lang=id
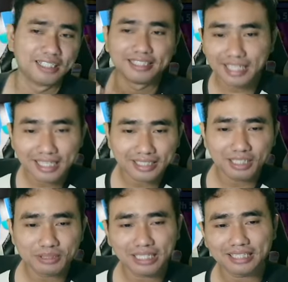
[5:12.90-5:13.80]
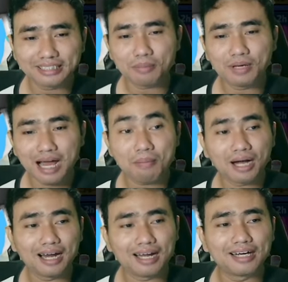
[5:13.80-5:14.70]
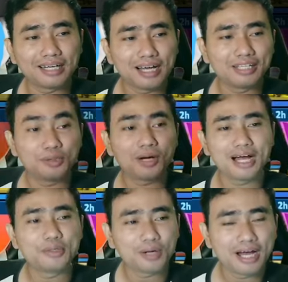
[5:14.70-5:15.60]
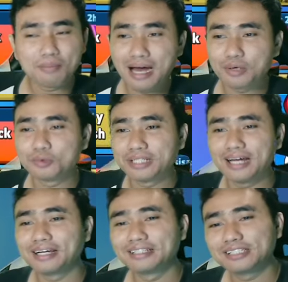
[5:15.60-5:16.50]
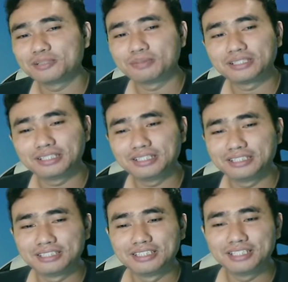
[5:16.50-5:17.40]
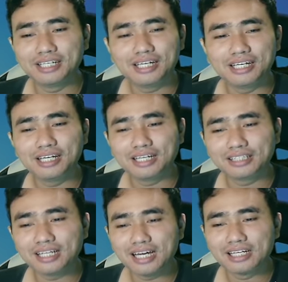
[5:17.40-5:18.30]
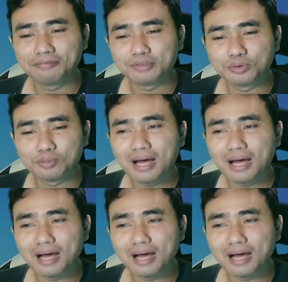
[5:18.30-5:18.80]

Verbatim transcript: Ya, jadi bisa kita bilang bakalan ada UI UI barunya, guys. Ya, seperti di sini, nanti ada fitur